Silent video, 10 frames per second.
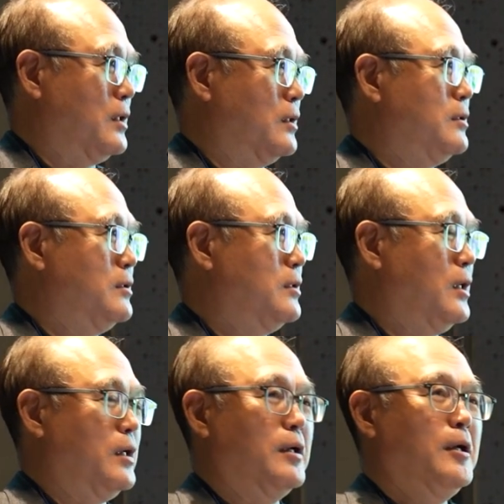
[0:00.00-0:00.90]

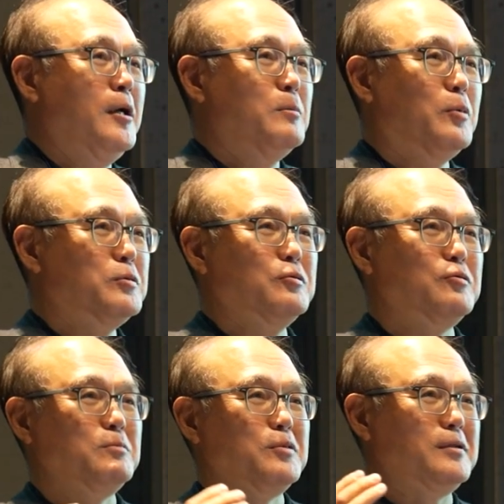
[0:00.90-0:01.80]
애트리에 모든
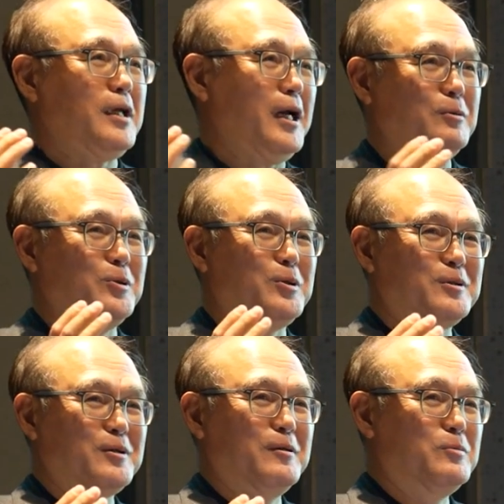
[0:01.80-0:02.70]
준비를 다 해놓으셨어요.